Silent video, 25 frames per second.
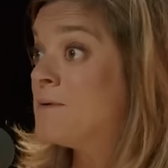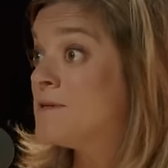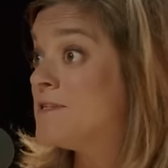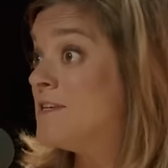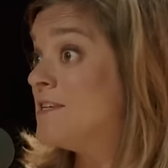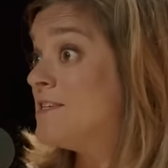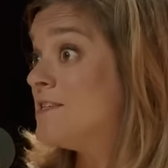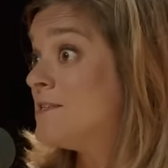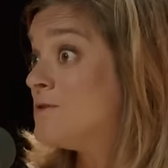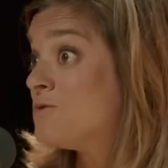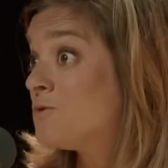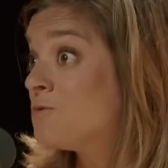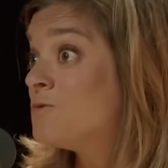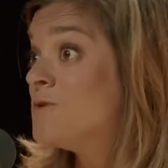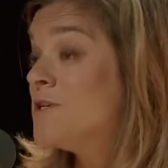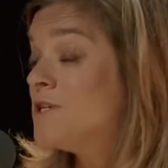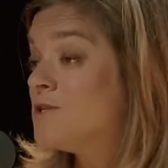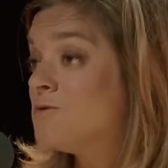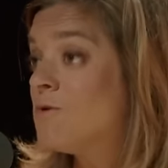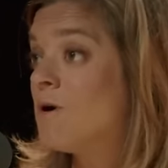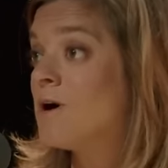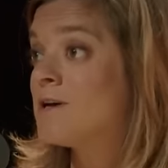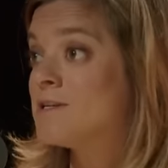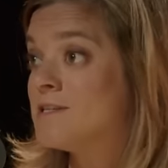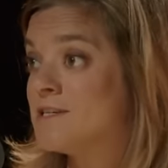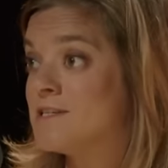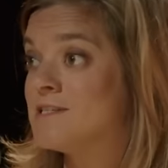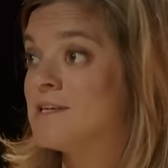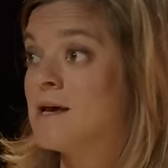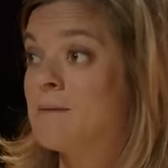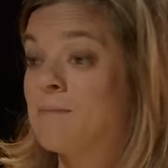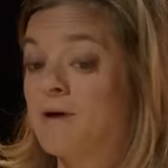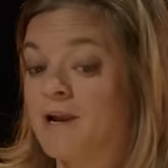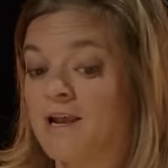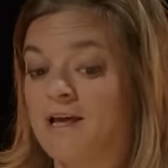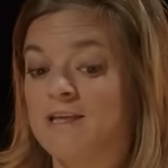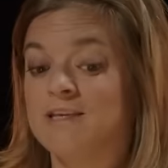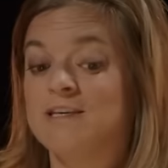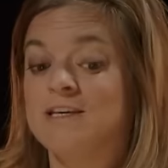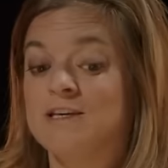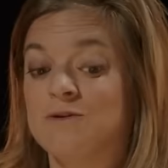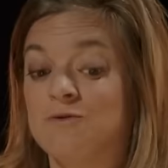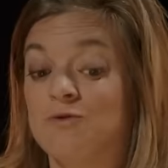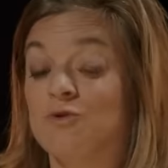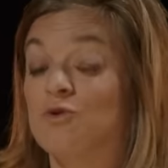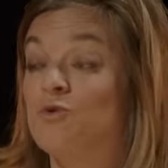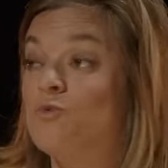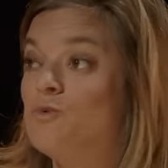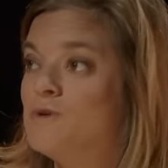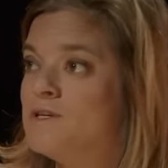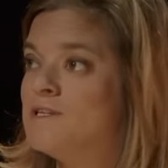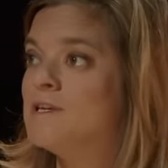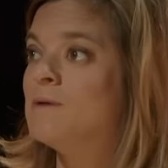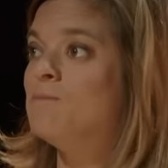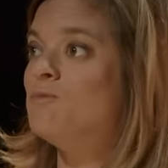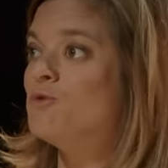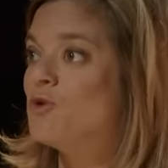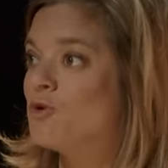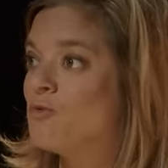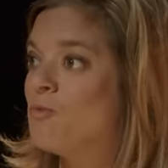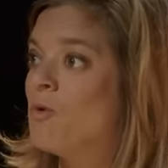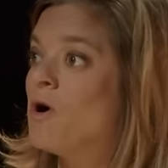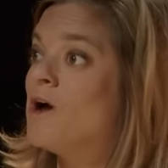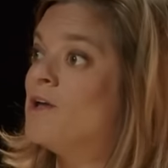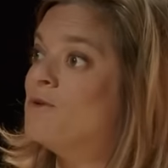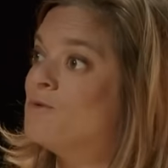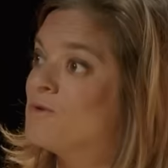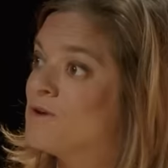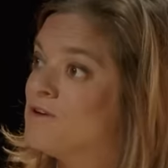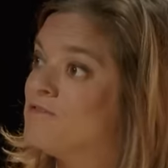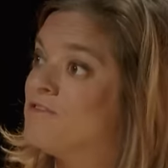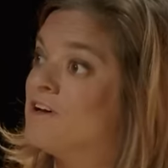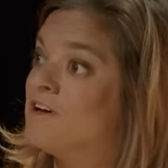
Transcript: c'est son histoire, c'est sa maladie. Donc, lui, c'est mieux que moi. Et donc, il